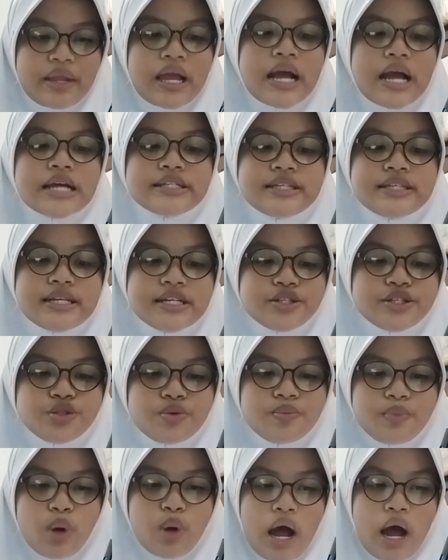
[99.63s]
Jenis
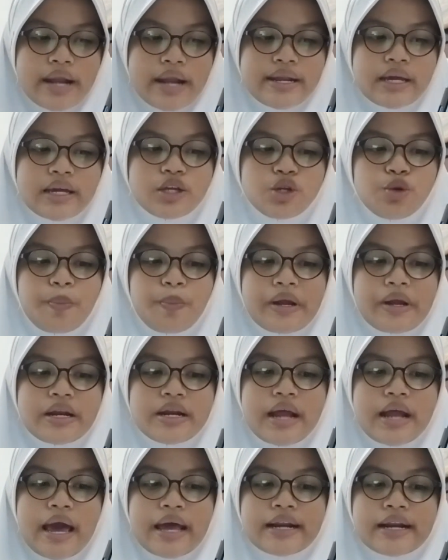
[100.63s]
tumbuhan yang hidup pada
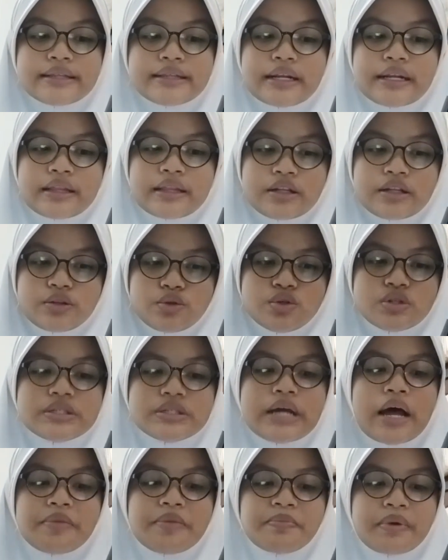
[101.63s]
daerah tertentu
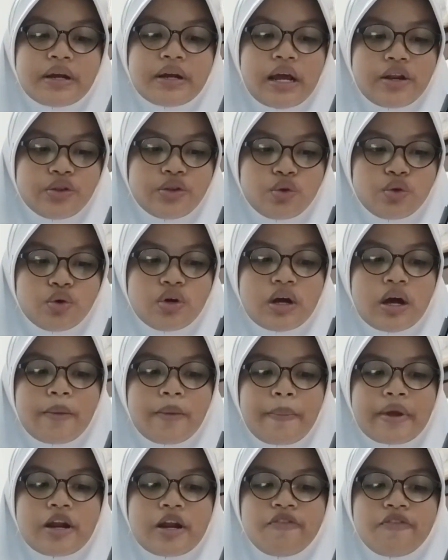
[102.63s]
sangat bergantung
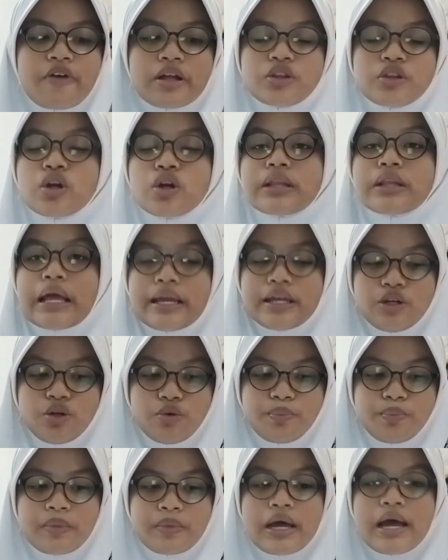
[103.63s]
kepada faktor tak
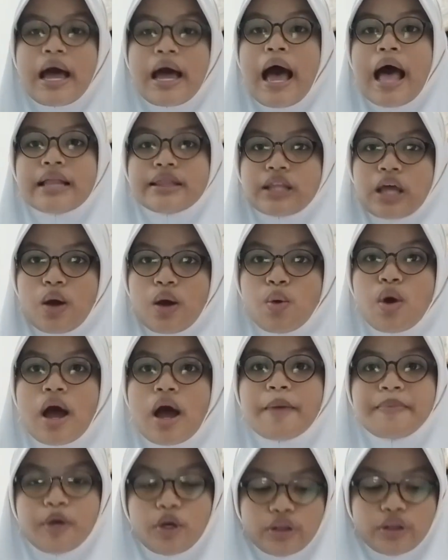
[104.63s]
hidup atau
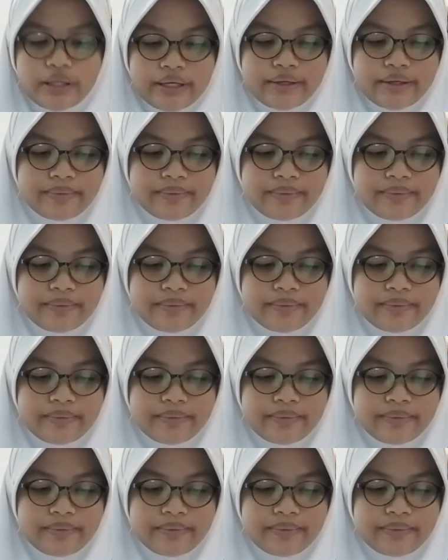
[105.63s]
abiotik.